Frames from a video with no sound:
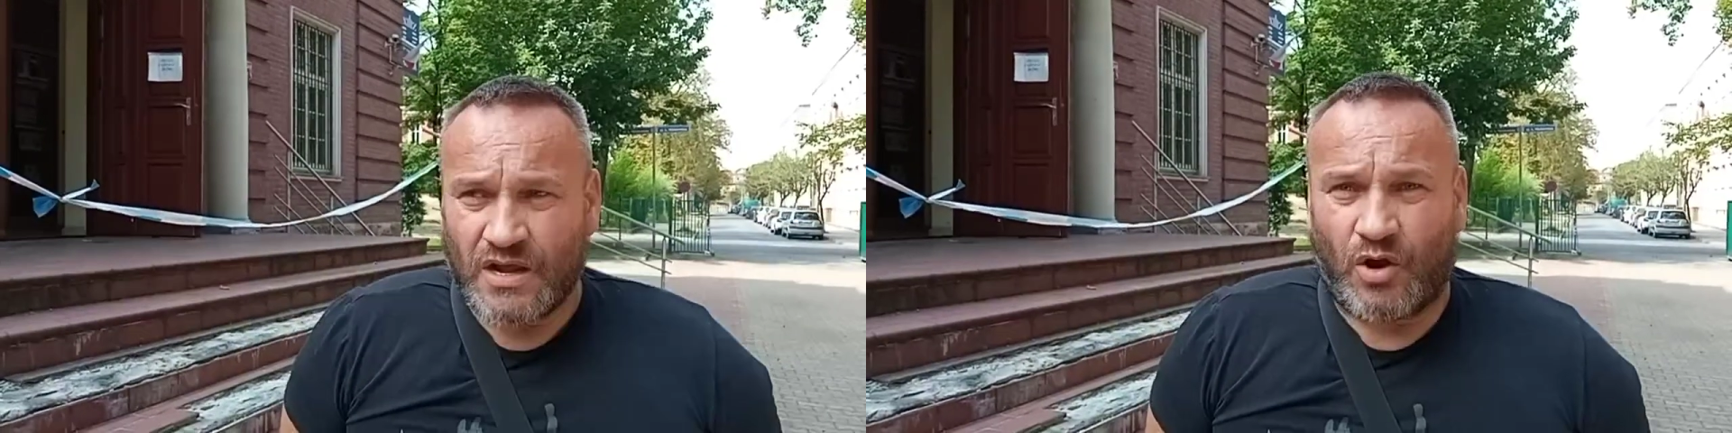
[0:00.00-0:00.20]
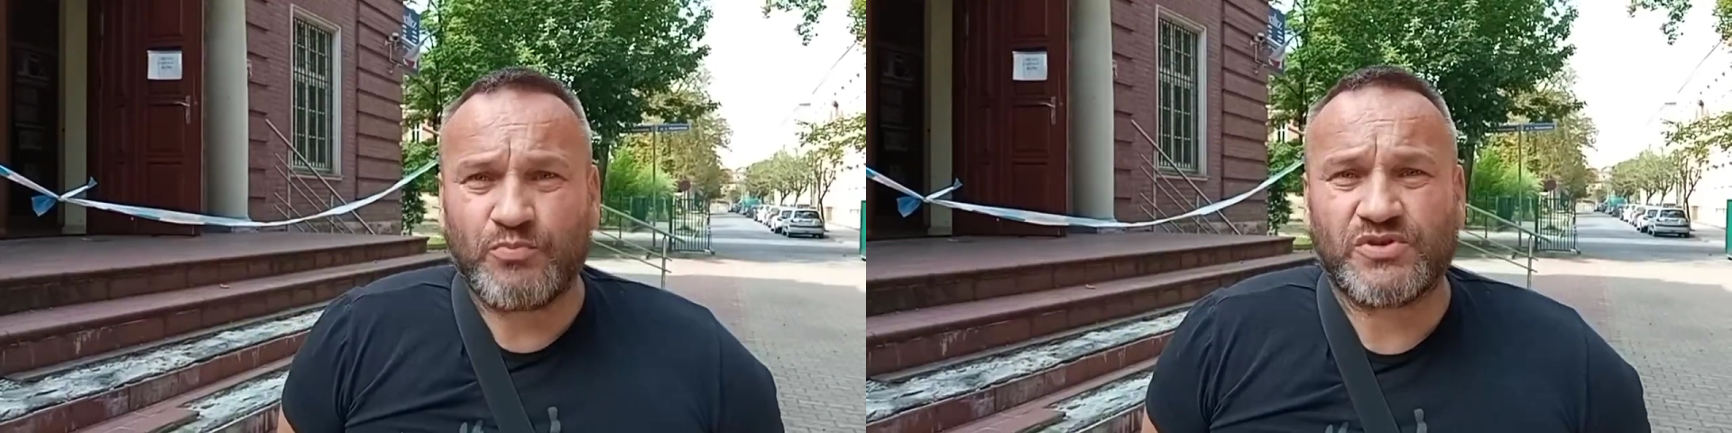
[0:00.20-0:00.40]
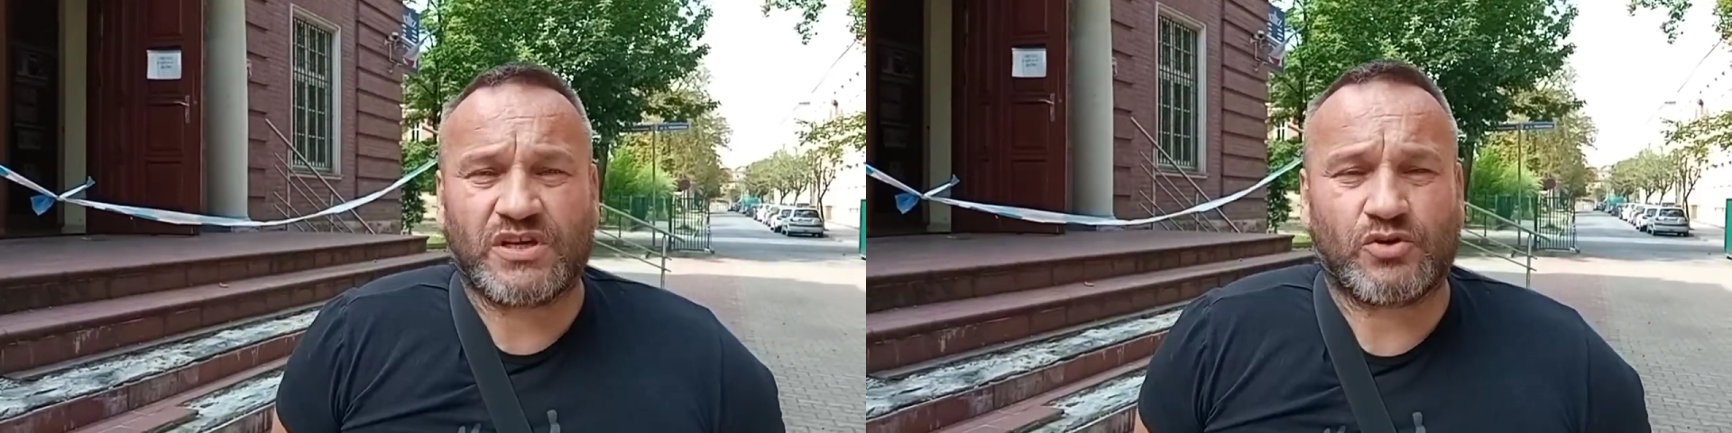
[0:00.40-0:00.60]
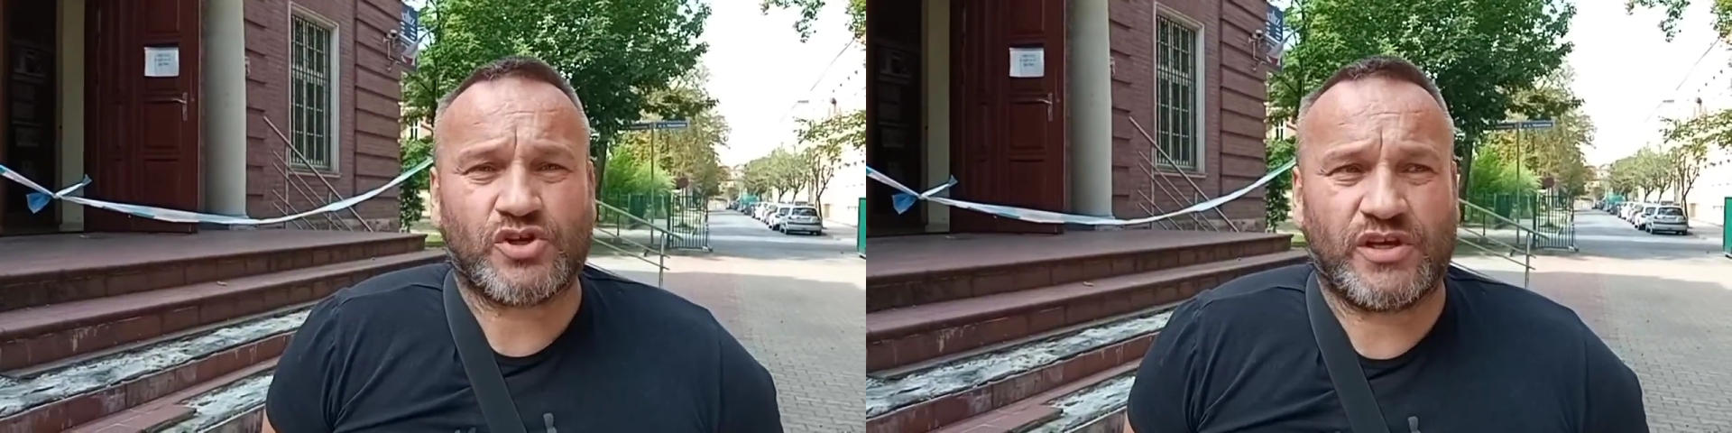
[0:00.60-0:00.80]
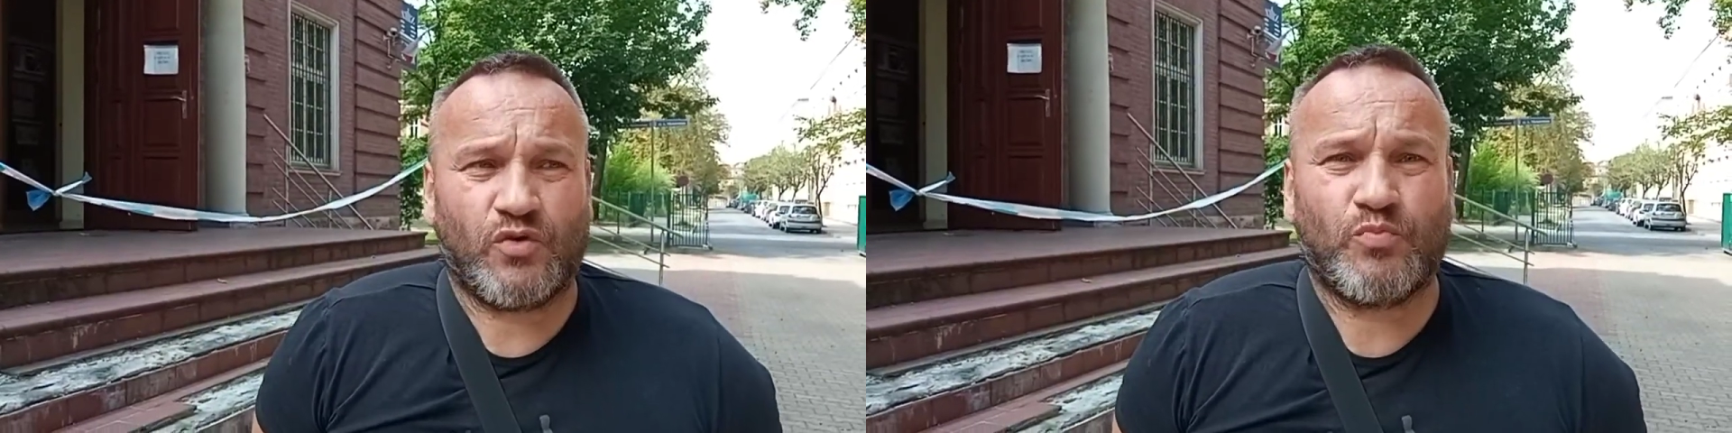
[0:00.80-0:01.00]
o
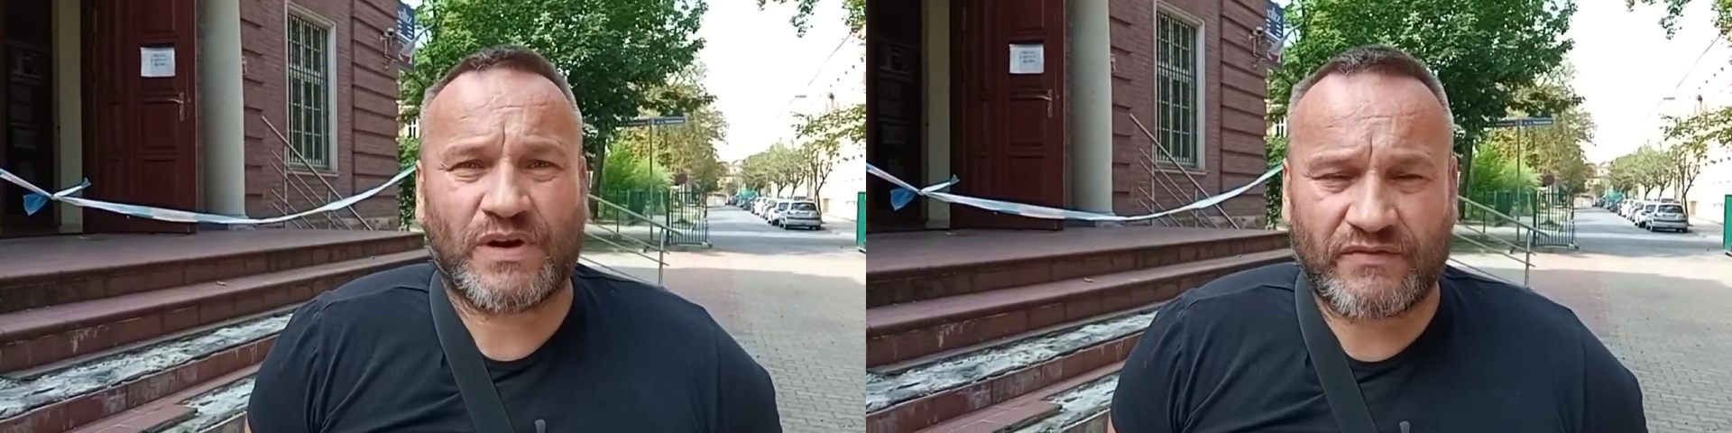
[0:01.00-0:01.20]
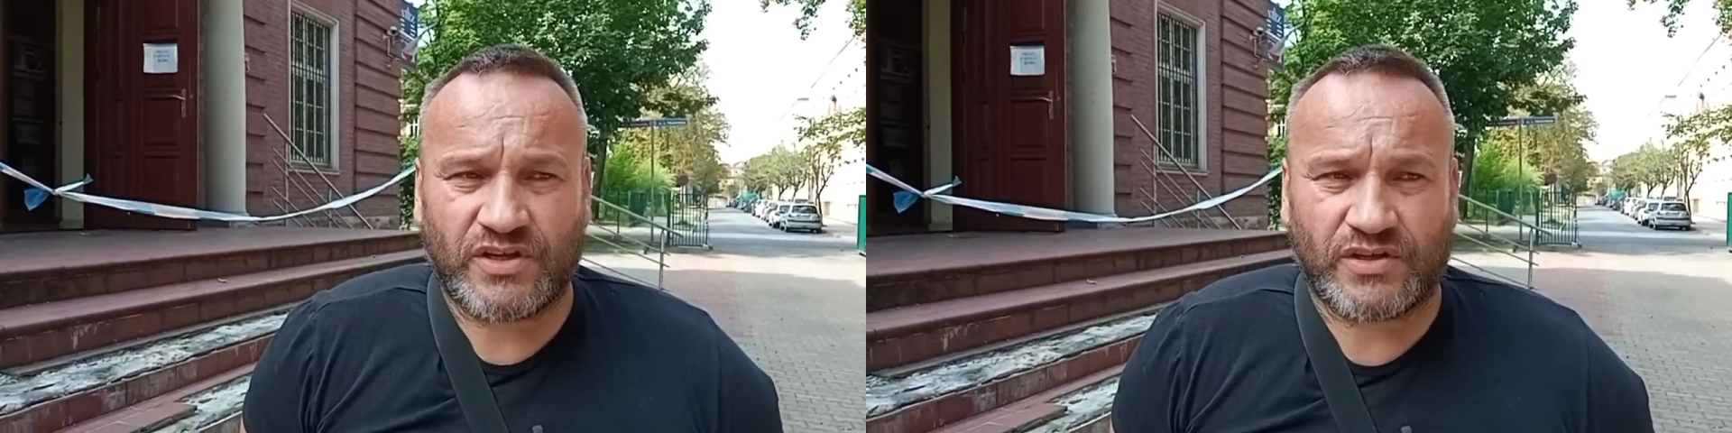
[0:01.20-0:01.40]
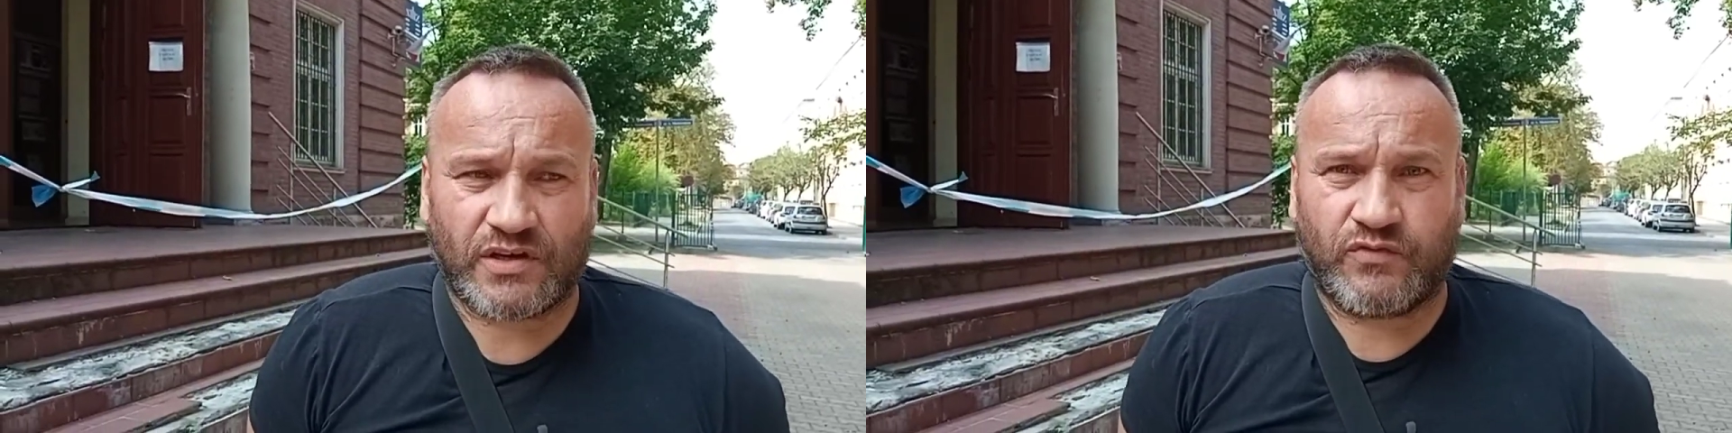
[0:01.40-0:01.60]
przekroczenie uprawnień tych